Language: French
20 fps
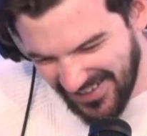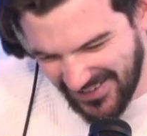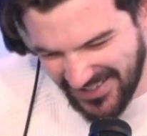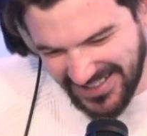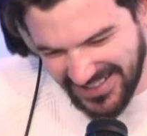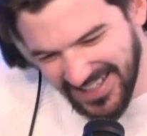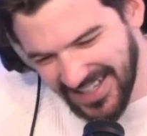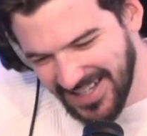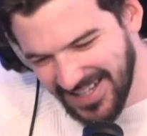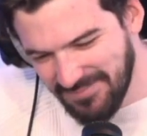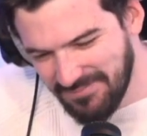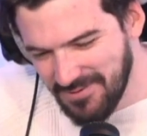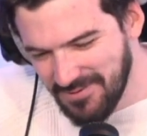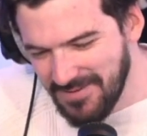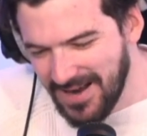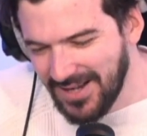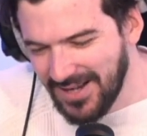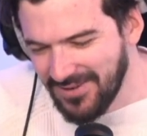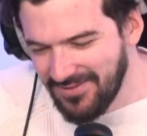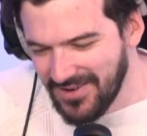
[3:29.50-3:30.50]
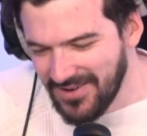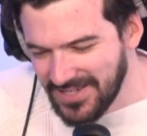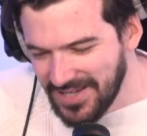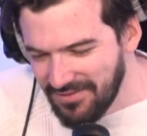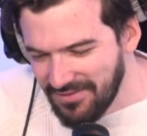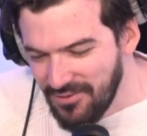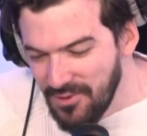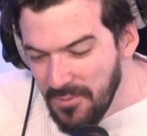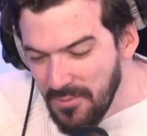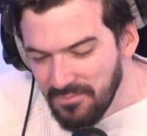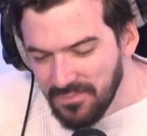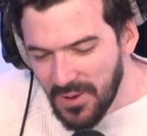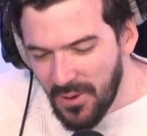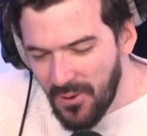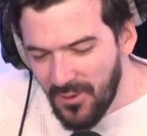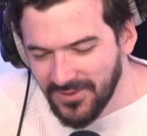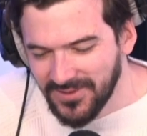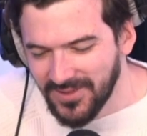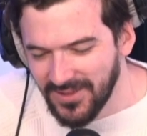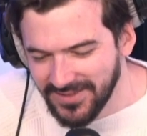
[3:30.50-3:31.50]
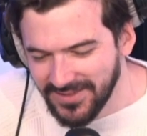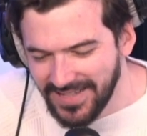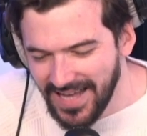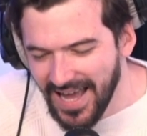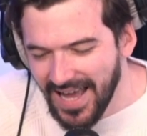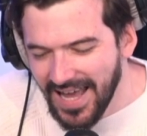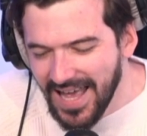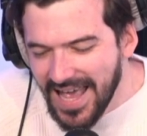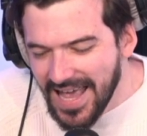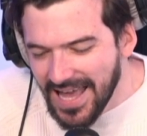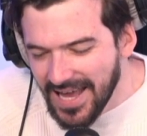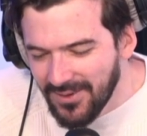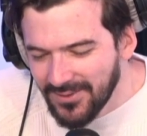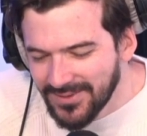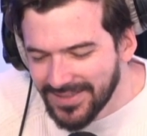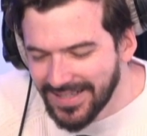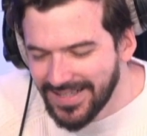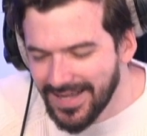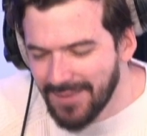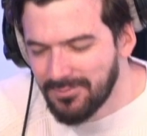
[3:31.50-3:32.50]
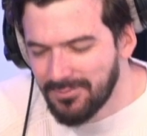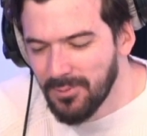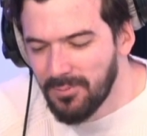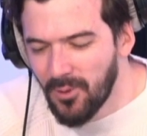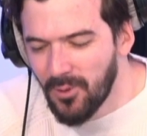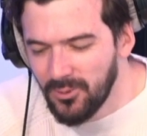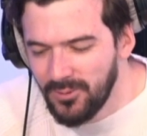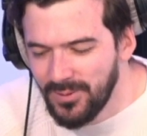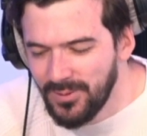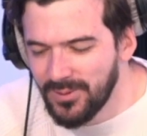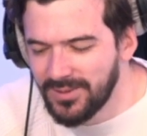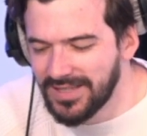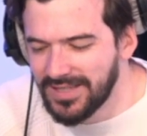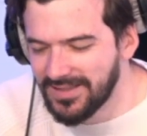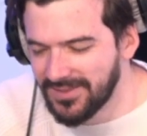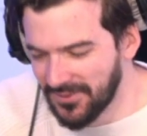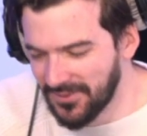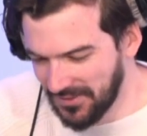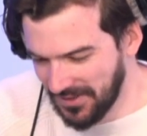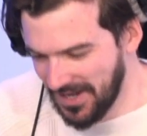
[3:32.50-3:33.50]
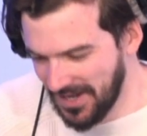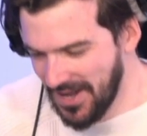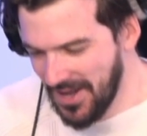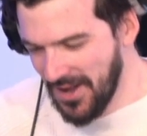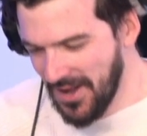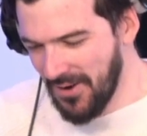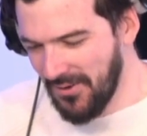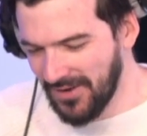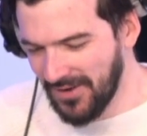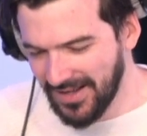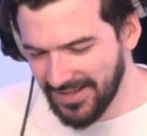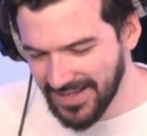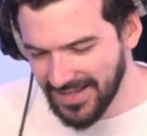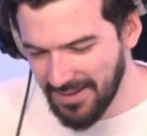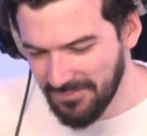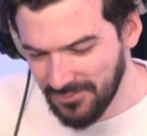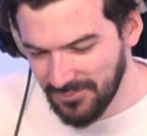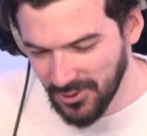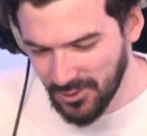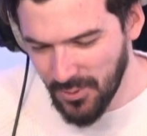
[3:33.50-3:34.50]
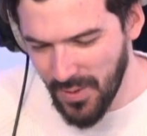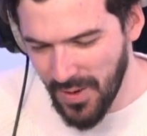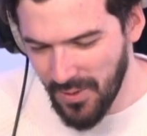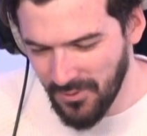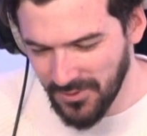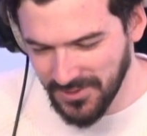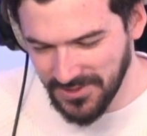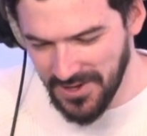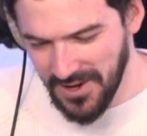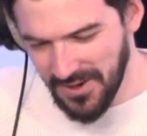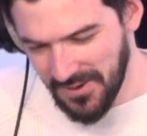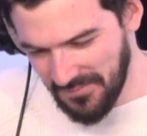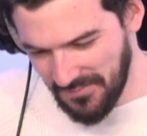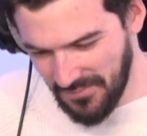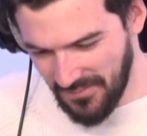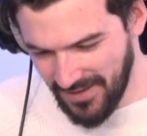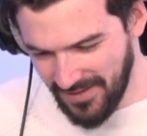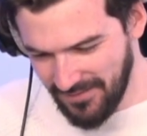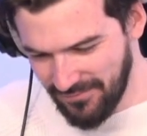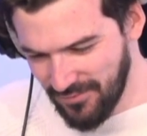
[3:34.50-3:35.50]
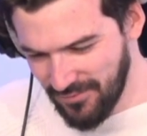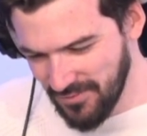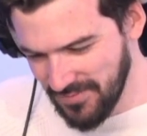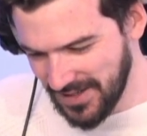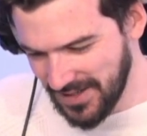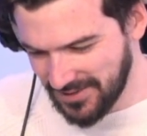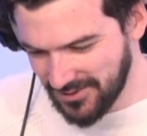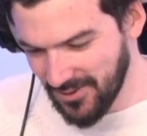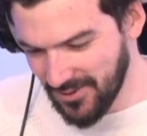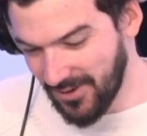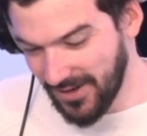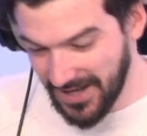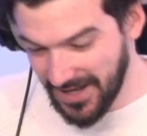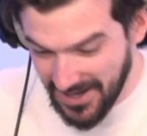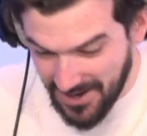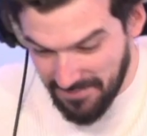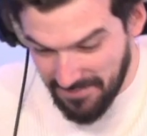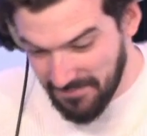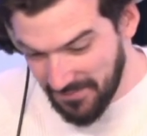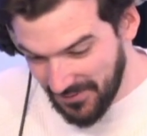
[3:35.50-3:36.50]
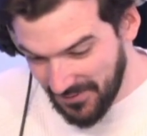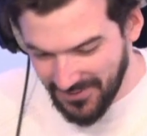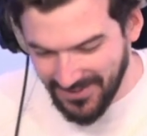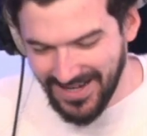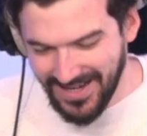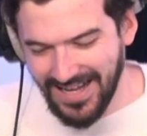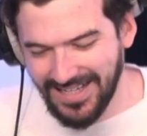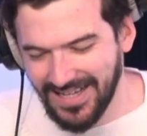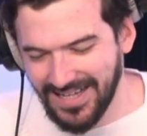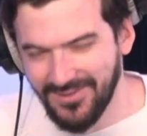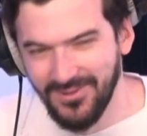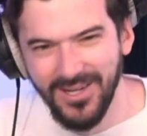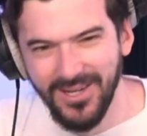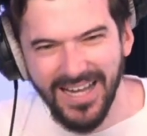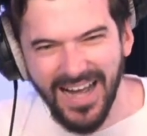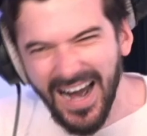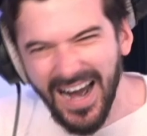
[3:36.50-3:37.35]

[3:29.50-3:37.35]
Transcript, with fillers: Donc, s'il y a des poubelles devant chez vous, on s'en sert et on s'adapte aux produits de saison. On attrape deux trois rongeurs, on les fout au mixeur et hop, une ratatouille.